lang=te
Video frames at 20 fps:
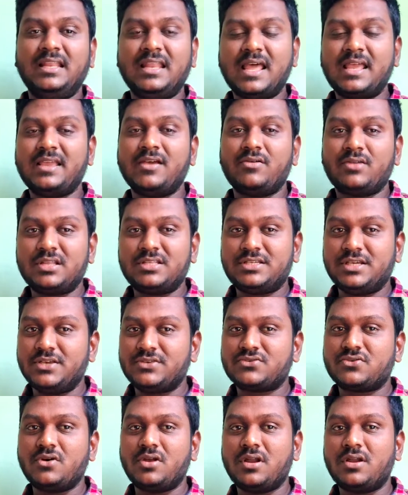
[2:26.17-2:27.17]
ఇలా ఎవరైనా
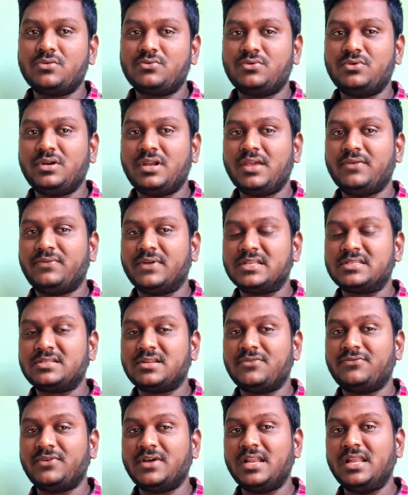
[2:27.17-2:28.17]
చేసుకోవాలనుకుంటే ఫస్ట్
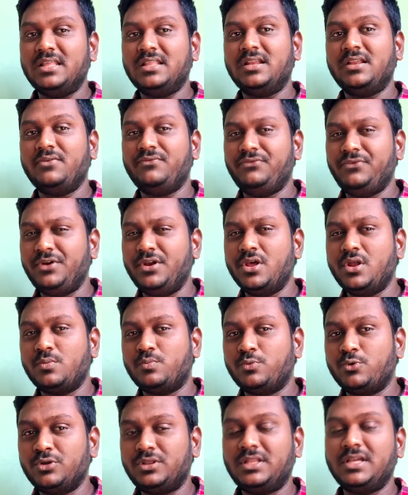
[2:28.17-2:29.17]
ఆఫ్ ఆల్ ఏంటంటే వీడియోని
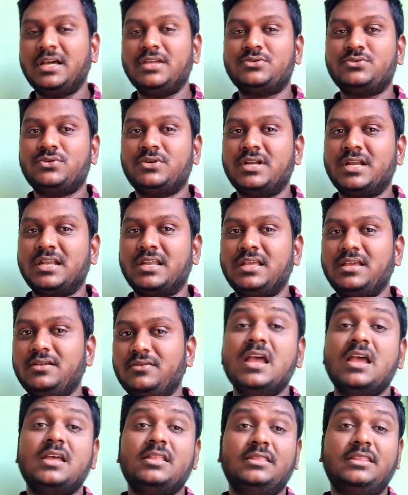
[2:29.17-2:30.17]
పూర్తిగా చూడండి
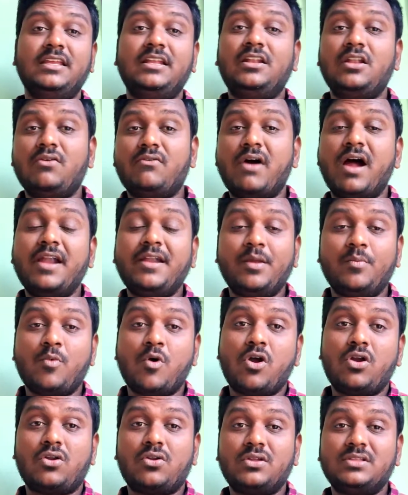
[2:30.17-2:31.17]
దీంట్లో వాడిన
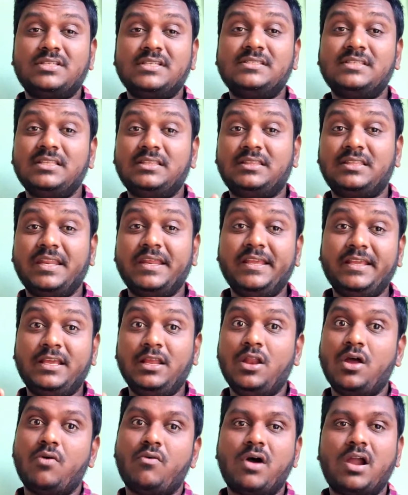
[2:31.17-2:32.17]
మోటార్ వచ్చేసి త్రీ
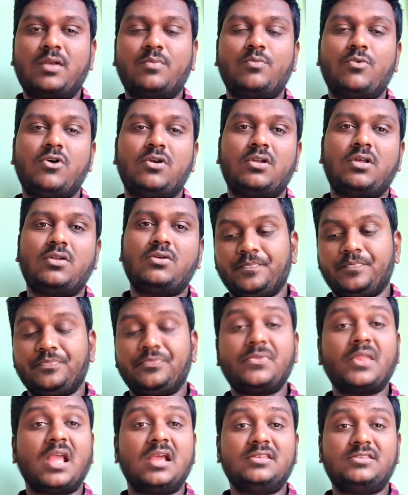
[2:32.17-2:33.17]
కిలో వాట్ మోటారు
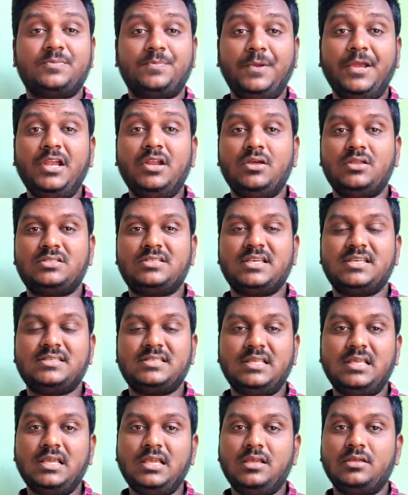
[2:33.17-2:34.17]
స్పీడ్
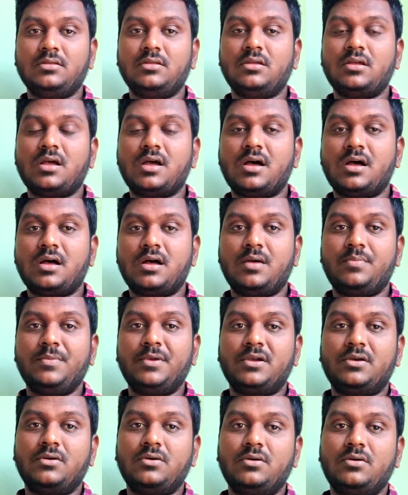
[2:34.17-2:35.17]
వచ్చేసి
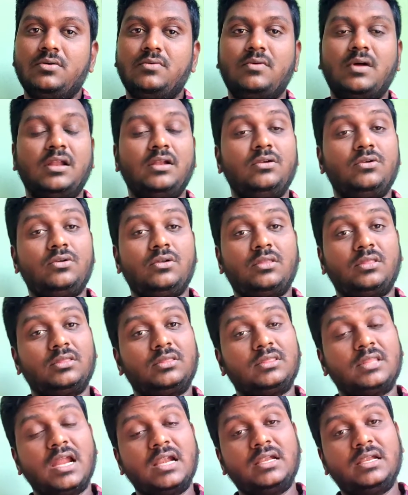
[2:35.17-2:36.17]
మీకు వన్
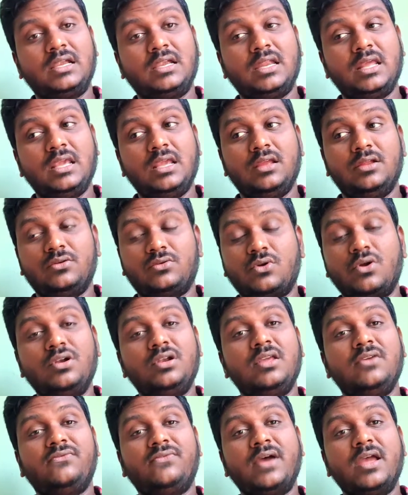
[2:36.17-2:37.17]
థర్టీ
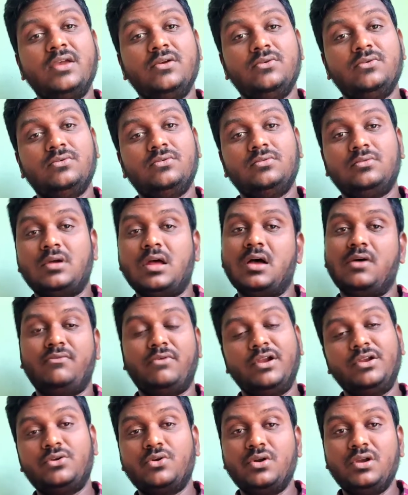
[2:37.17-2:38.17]
ట్వంటీ ఫైవ్
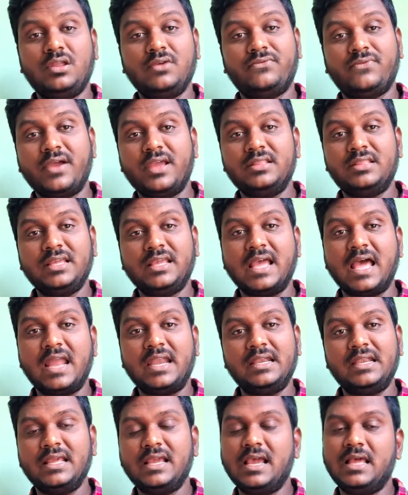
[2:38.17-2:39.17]
వన్ ట్వంటీ ఫైవ్ అయితే
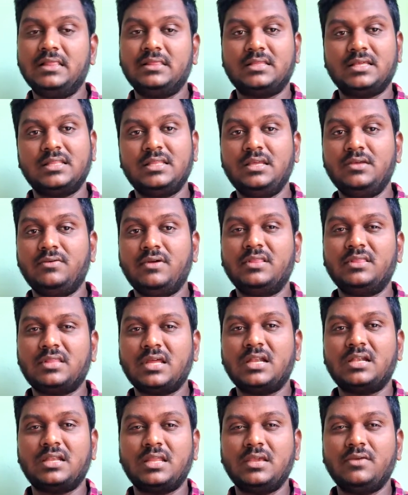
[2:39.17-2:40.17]
గ్యారంటీగా వెళ్తుంది వన్
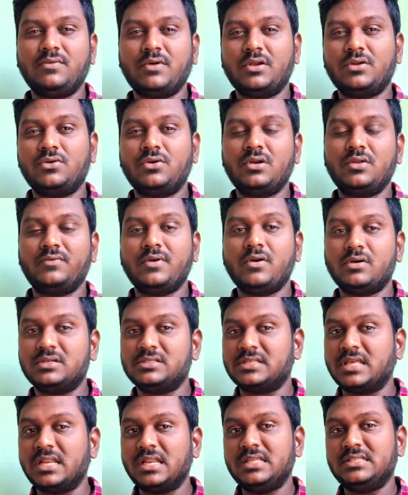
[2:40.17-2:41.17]
థర్టీ వన్ ట్వంటీ ఫైవ్
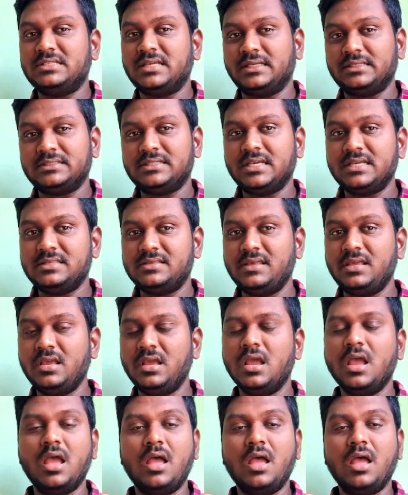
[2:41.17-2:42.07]
ఒకసారి నేను చెక్ చేసి